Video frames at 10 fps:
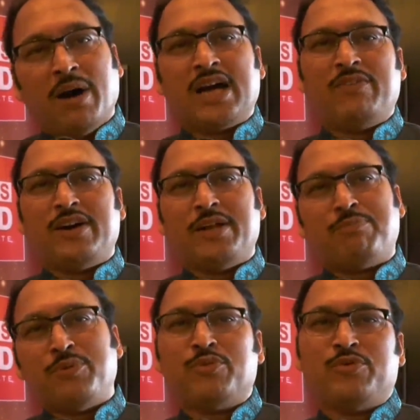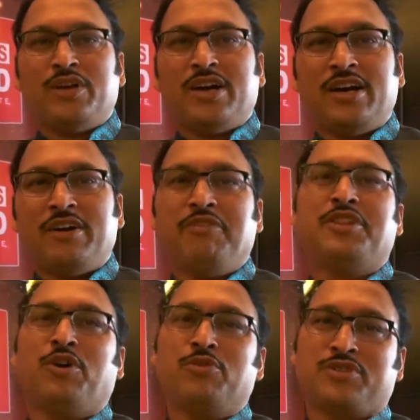మగవాడు ఎప్పుడు కూడా
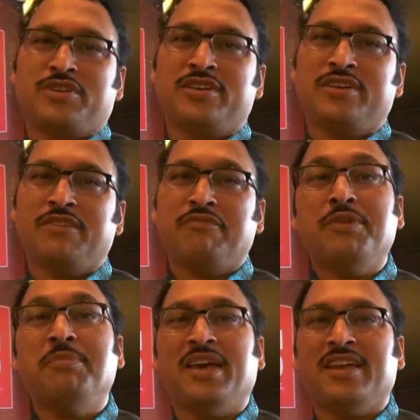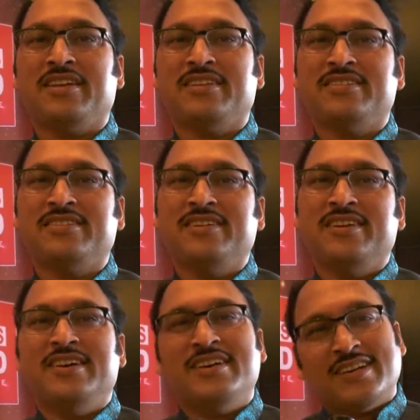వితౌట్ ఫిమేల్
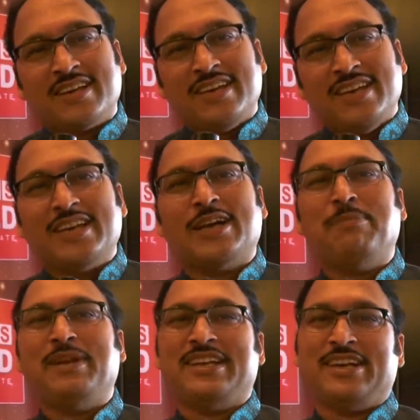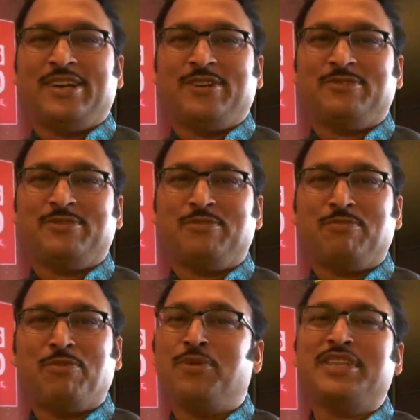ఇన్కంప్లీట్ అన్నట్టు
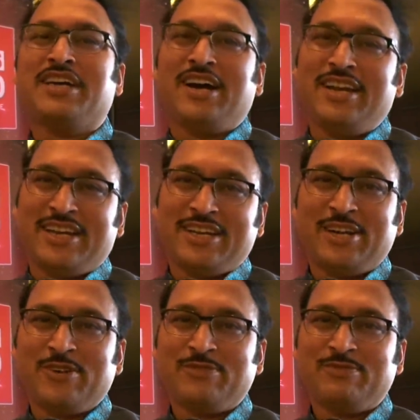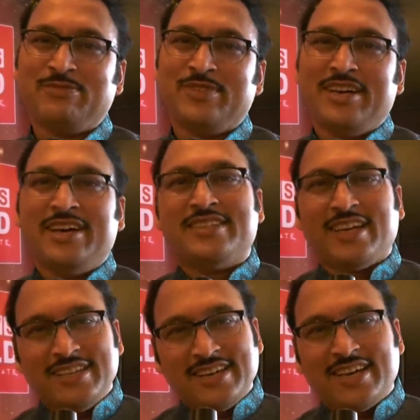పూర్తి కాలేడు అన్నట్టు
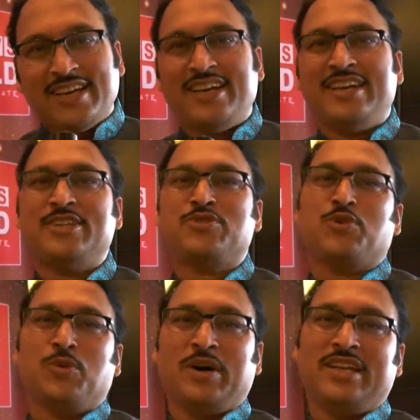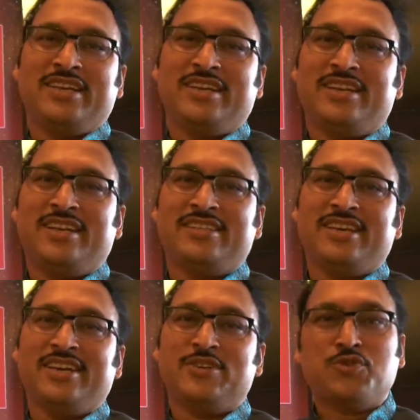తల్లి దగ్గరైనా నేర్చుకోవాలి
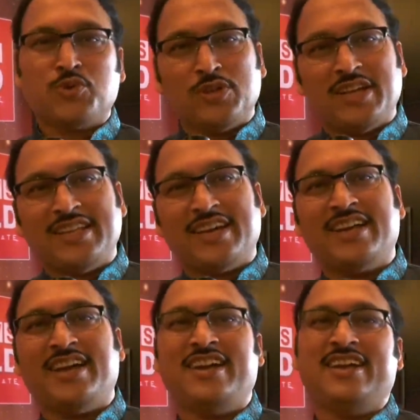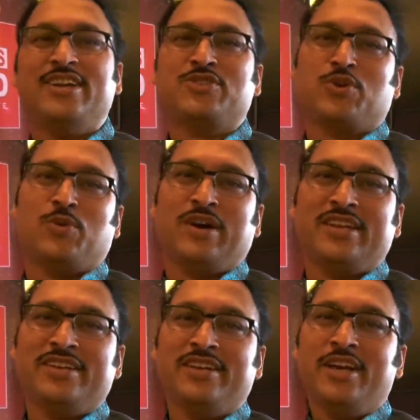లేకపోతే సోదరి దగ్గరైనా
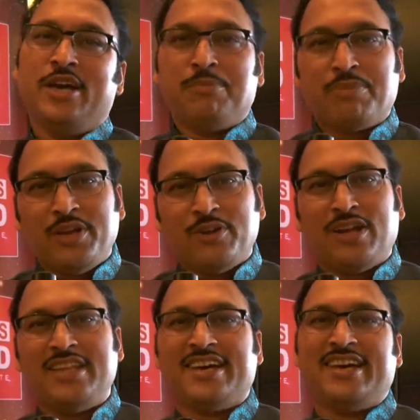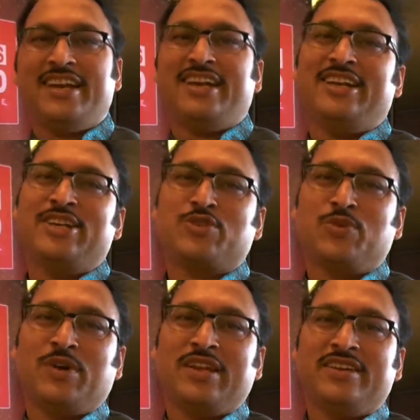నేర్చుకోవాలి ప్రియురాలి దగ్గరైనా
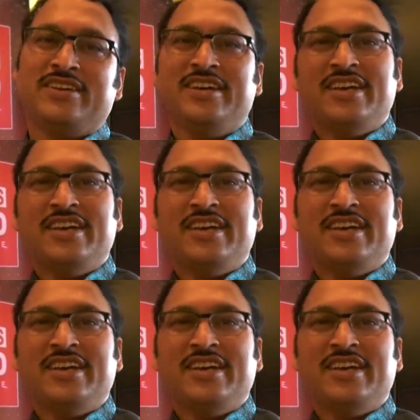నేర్చుకోవాలి